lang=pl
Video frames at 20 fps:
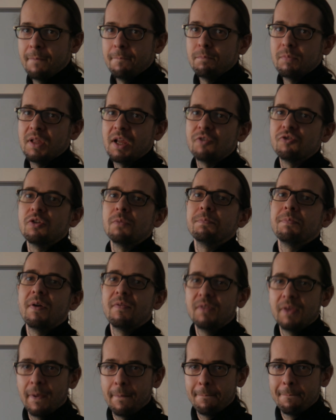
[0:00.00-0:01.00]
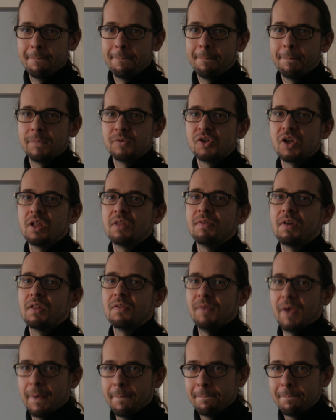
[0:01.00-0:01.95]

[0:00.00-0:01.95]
Zresztą pewnie część z Was wie.